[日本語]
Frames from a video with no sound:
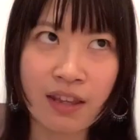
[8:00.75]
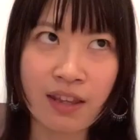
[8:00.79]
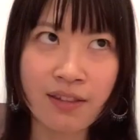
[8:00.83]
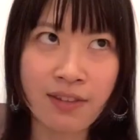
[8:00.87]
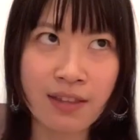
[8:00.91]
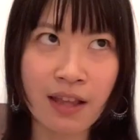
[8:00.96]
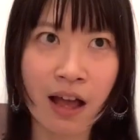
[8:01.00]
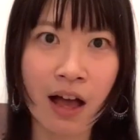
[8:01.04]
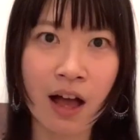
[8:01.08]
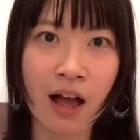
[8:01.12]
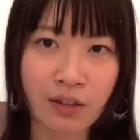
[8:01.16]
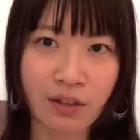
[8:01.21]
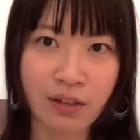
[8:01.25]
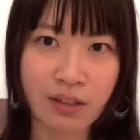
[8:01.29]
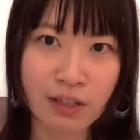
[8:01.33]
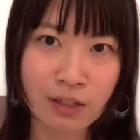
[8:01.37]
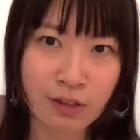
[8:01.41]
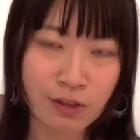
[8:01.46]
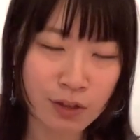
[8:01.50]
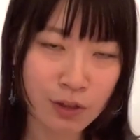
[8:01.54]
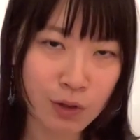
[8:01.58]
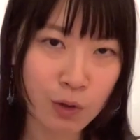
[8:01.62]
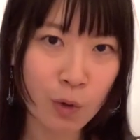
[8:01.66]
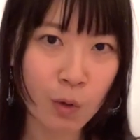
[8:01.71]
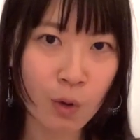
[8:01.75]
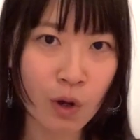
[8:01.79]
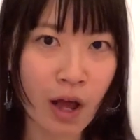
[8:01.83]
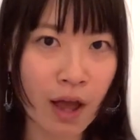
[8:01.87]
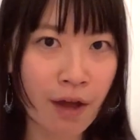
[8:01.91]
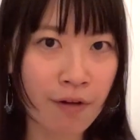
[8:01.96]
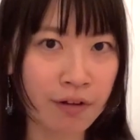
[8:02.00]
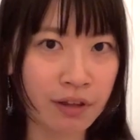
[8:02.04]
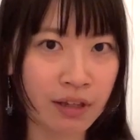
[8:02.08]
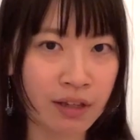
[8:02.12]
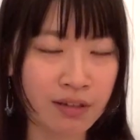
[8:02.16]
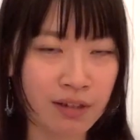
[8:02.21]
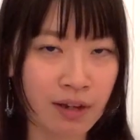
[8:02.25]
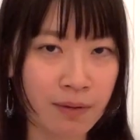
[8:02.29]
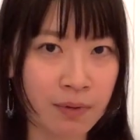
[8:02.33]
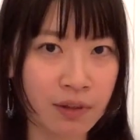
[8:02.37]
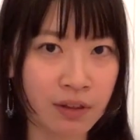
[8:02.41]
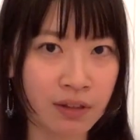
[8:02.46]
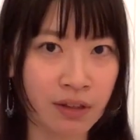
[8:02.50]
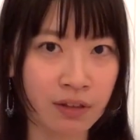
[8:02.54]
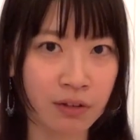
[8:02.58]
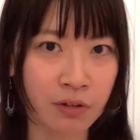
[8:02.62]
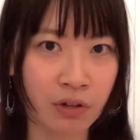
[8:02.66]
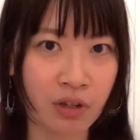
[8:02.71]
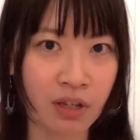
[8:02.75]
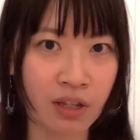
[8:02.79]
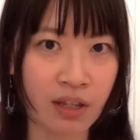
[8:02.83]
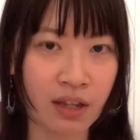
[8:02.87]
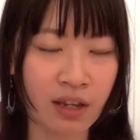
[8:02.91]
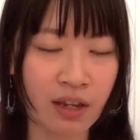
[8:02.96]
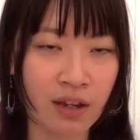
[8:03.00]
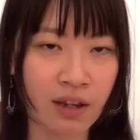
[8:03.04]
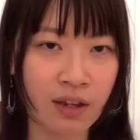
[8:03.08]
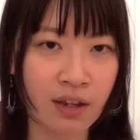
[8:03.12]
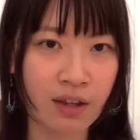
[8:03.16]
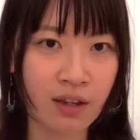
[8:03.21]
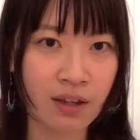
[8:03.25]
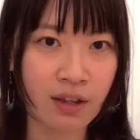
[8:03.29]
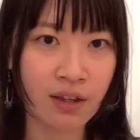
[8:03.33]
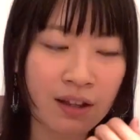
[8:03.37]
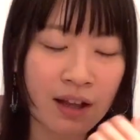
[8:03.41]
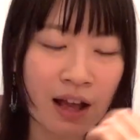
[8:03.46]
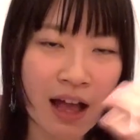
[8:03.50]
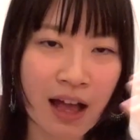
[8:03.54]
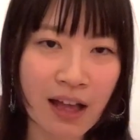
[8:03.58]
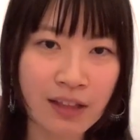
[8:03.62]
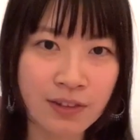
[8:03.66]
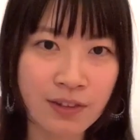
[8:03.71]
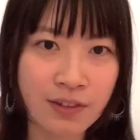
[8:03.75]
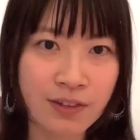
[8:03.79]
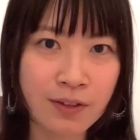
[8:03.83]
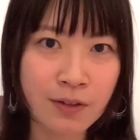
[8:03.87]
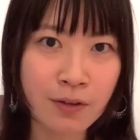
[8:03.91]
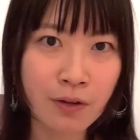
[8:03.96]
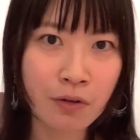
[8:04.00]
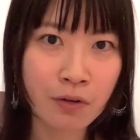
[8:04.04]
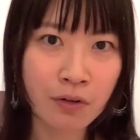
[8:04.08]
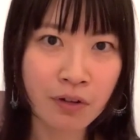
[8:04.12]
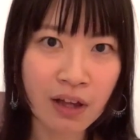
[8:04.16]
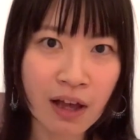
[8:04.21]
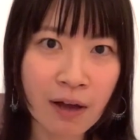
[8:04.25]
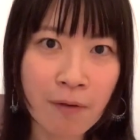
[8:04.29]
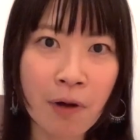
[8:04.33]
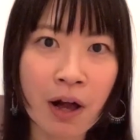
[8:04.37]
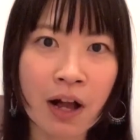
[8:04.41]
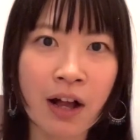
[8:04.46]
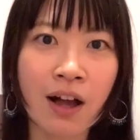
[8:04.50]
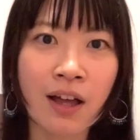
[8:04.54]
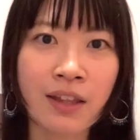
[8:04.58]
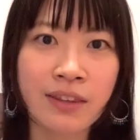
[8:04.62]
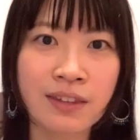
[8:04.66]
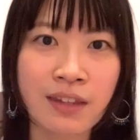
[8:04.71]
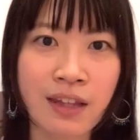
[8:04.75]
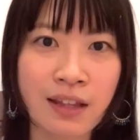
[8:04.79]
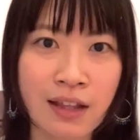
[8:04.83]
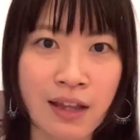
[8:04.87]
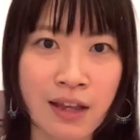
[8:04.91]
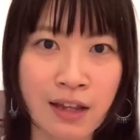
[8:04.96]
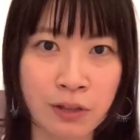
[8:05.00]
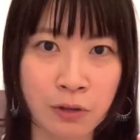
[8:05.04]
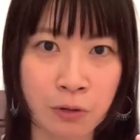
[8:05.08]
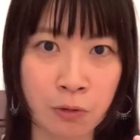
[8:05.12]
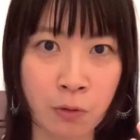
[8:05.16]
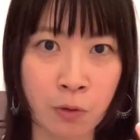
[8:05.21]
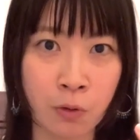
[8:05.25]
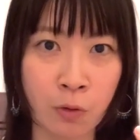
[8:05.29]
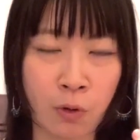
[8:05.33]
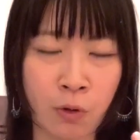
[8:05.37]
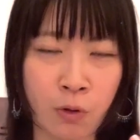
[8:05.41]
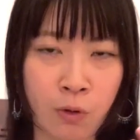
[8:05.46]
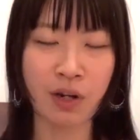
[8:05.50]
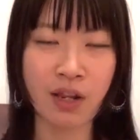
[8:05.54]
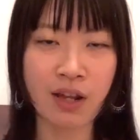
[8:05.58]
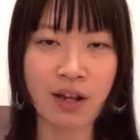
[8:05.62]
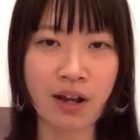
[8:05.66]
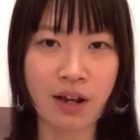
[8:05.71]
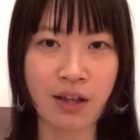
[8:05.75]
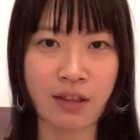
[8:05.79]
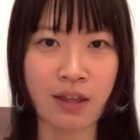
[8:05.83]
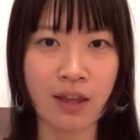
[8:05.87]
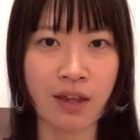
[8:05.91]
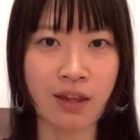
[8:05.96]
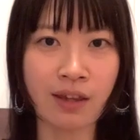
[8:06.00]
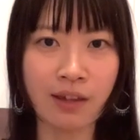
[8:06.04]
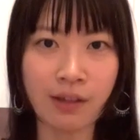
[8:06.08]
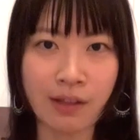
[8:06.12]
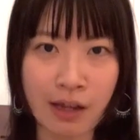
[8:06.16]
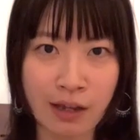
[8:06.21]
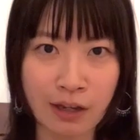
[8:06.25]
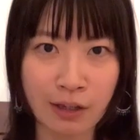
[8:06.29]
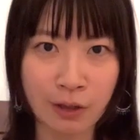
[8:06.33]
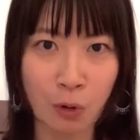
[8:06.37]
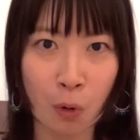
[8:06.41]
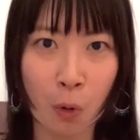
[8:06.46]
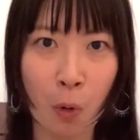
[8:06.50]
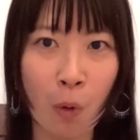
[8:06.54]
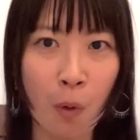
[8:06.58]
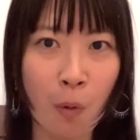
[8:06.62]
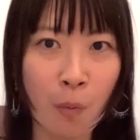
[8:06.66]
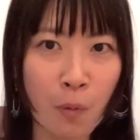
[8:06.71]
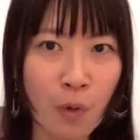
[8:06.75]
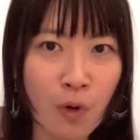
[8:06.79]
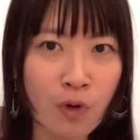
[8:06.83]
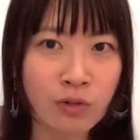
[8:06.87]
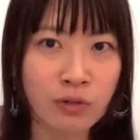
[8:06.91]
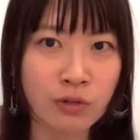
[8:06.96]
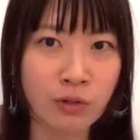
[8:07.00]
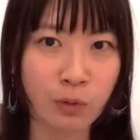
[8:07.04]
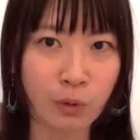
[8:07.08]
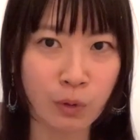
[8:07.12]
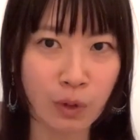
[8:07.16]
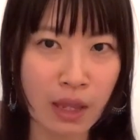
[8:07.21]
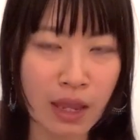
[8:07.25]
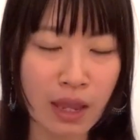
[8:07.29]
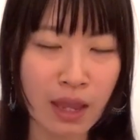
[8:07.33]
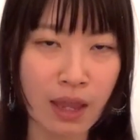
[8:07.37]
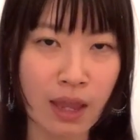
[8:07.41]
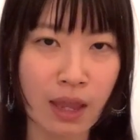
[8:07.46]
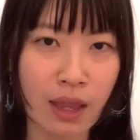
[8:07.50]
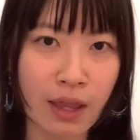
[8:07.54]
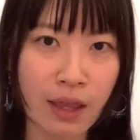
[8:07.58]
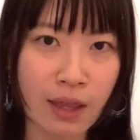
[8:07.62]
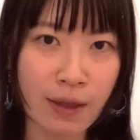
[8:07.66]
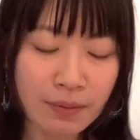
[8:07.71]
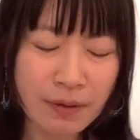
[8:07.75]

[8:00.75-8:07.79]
いざ日常会話で喋った時に発音が分かってないと理解できないと思うので、